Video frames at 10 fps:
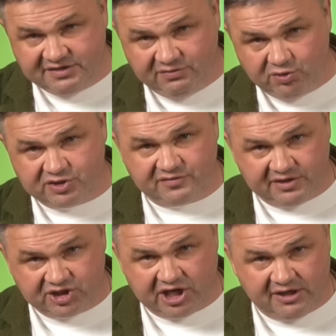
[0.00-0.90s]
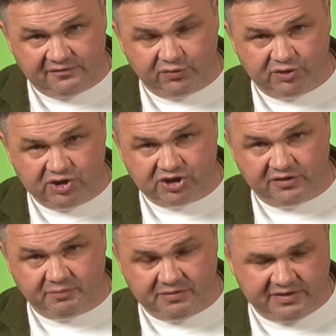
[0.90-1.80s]
90-х, начале 2000-х
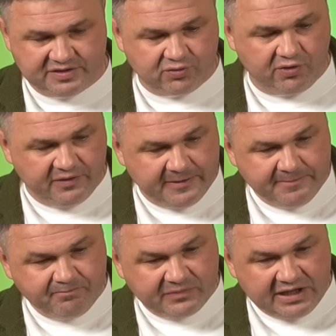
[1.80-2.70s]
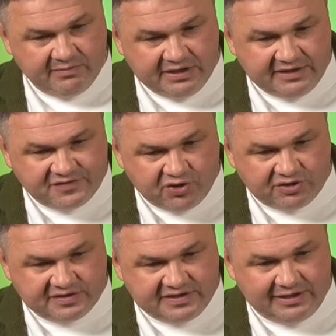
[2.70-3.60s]
в Подмосковье. И мы на все
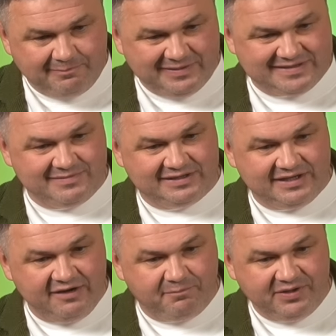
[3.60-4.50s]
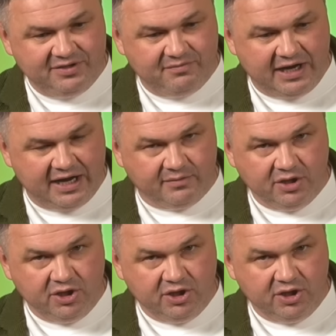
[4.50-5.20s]
это дело, посмотрев, понимаем,